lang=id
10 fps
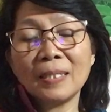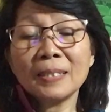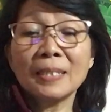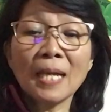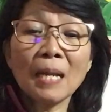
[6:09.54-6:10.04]

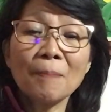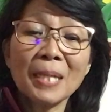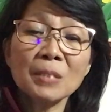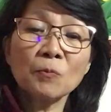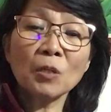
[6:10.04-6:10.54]
Di dalam
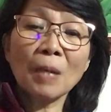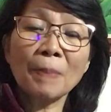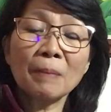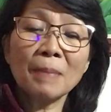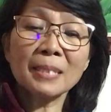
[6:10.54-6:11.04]
Mazmur
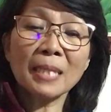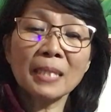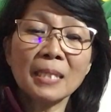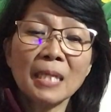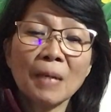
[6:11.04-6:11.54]
18
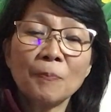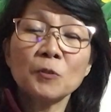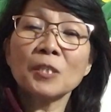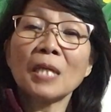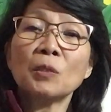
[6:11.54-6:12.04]
ayat
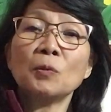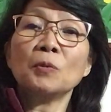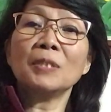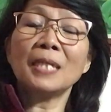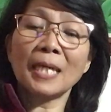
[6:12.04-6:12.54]
31
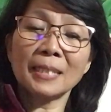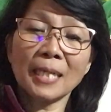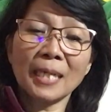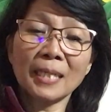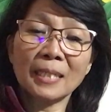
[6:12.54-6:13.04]

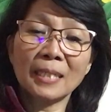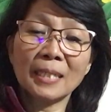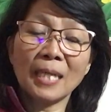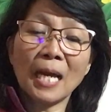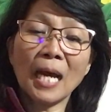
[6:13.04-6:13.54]
dikatakan,
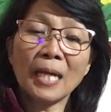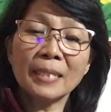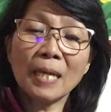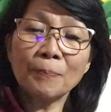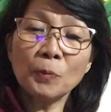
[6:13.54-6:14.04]

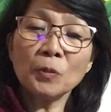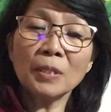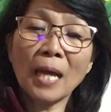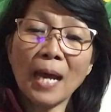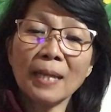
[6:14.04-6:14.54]
Adapun
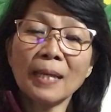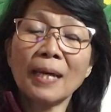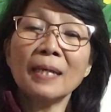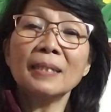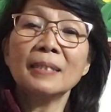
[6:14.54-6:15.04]

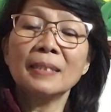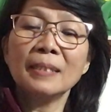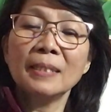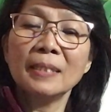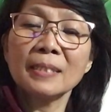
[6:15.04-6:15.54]
Allah,
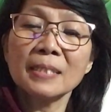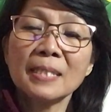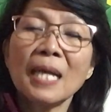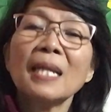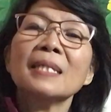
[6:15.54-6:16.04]

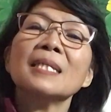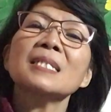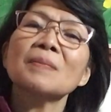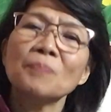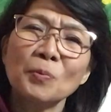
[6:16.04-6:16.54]
jalannya
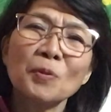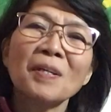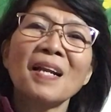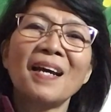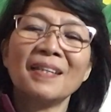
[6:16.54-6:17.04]

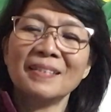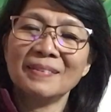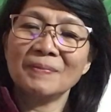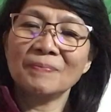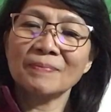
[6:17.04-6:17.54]
sempurna.
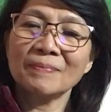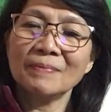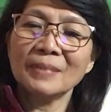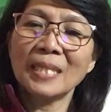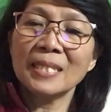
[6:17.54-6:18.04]

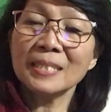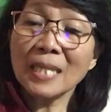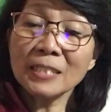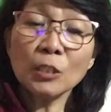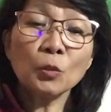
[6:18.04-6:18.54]

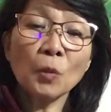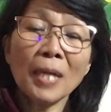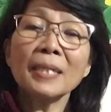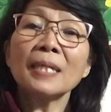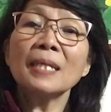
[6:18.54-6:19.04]
Janji
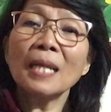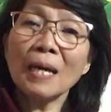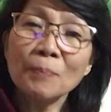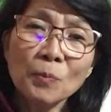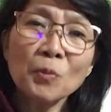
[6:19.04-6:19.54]
Tuhan
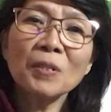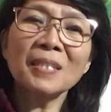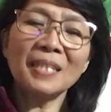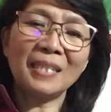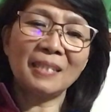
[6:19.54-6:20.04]
adalah
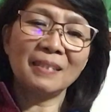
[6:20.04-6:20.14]
murni.